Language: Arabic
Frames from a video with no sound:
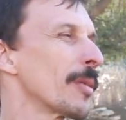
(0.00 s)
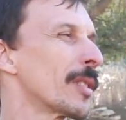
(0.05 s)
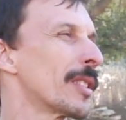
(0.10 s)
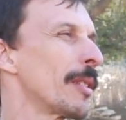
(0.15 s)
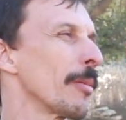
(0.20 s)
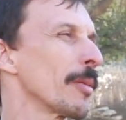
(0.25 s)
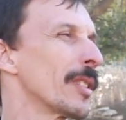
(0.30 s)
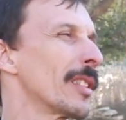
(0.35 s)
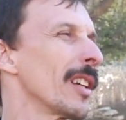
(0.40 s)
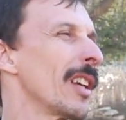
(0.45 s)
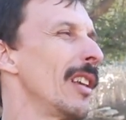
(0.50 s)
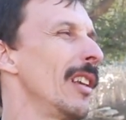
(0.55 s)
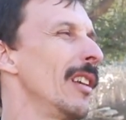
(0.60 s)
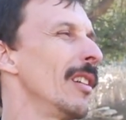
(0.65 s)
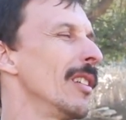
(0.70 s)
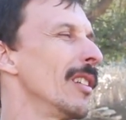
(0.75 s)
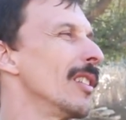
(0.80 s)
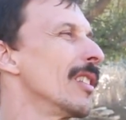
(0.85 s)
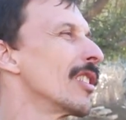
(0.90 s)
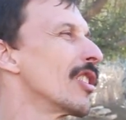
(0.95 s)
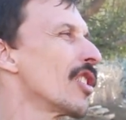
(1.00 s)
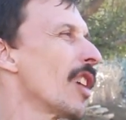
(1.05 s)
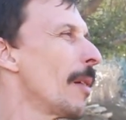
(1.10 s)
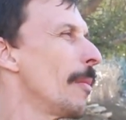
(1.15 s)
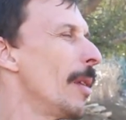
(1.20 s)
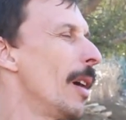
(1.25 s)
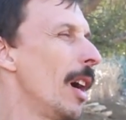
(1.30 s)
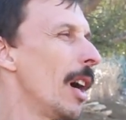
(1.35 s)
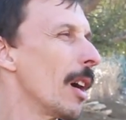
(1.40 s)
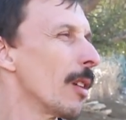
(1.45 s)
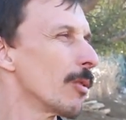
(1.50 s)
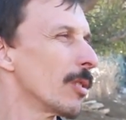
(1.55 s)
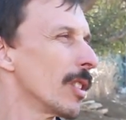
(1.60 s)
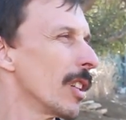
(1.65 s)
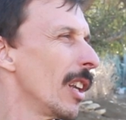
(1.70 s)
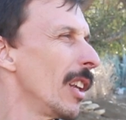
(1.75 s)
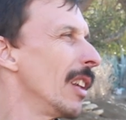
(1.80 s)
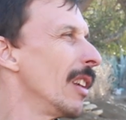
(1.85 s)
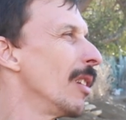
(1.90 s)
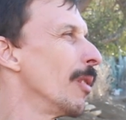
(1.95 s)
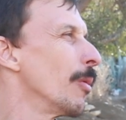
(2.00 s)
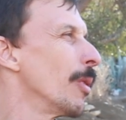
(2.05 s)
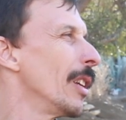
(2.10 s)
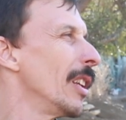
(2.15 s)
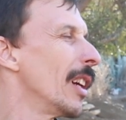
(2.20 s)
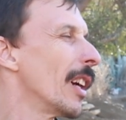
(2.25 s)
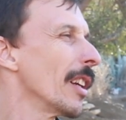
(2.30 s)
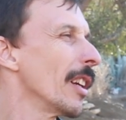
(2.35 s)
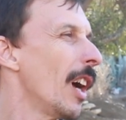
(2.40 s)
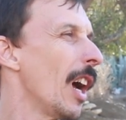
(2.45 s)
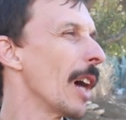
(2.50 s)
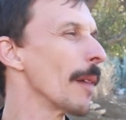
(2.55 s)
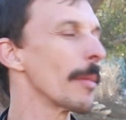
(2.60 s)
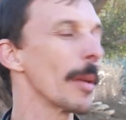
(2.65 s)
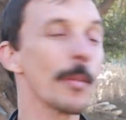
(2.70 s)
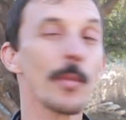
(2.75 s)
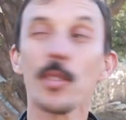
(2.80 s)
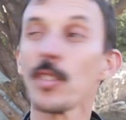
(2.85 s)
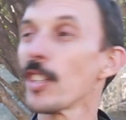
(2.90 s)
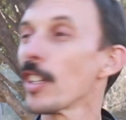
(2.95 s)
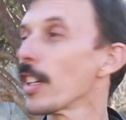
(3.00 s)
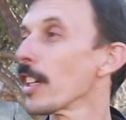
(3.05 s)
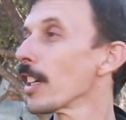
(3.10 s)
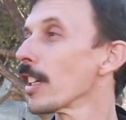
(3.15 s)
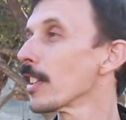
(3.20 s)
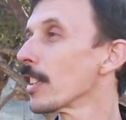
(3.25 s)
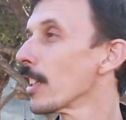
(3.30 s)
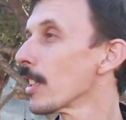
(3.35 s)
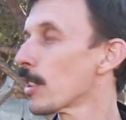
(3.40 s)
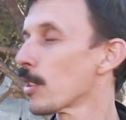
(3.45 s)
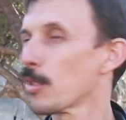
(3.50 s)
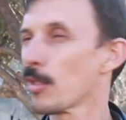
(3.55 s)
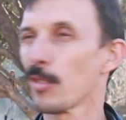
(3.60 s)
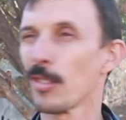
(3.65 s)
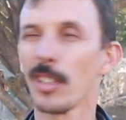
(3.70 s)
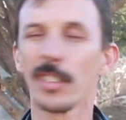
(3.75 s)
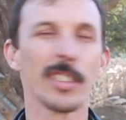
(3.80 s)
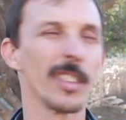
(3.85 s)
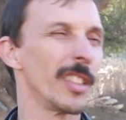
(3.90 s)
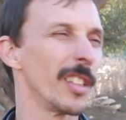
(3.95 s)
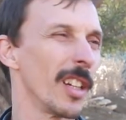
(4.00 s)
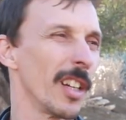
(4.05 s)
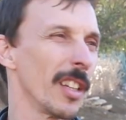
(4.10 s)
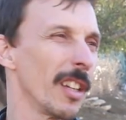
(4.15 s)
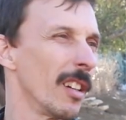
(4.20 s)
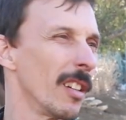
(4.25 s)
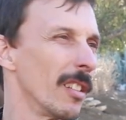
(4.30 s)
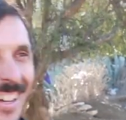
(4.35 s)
الضبط ديال الجماعه وديال الولايه عامر بالشكايات ديال السكان هنايا